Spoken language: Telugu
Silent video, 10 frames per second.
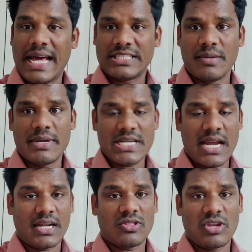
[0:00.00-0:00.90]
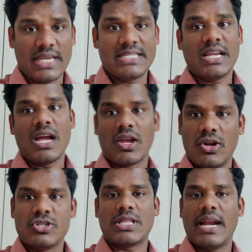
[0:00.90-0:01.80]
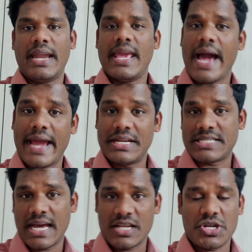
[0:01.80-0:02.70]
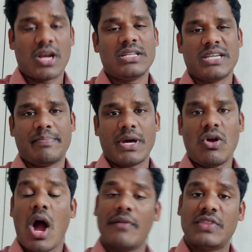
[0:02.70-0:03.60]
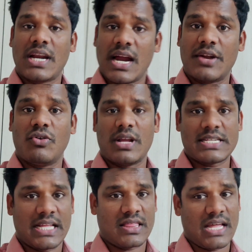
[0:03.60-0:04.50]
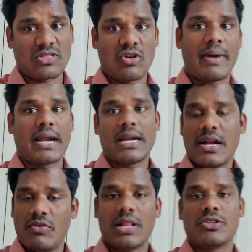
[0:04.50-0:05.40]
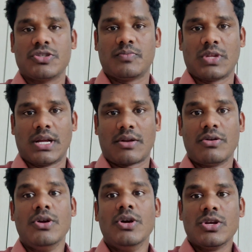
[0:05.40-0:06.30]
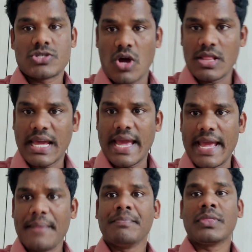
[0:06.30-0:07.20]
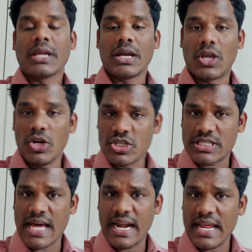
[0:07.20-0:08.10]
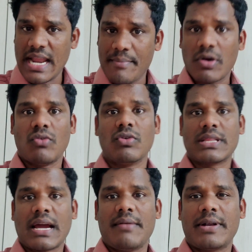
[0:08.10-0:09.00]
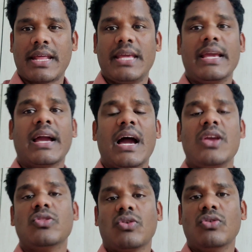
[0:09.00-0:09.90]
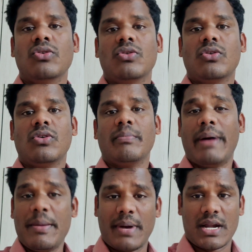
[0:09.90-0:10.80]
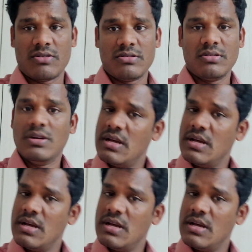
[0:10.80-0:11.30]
లక్ష మెజారిటీతో ఈజీగా గెలుస్తానని ఆయన చాలాసార్లు చెప్పారు ఆఫ్ ది రికార్డు కూడా తనతో మాట్లాడిన వాళ్ళతో చెప్తున్నారు సో అందుకే గెలుస్తారనే నమ్మకం ఉంది కాబట్టి ఇంకా ఎందుకు భయపడడం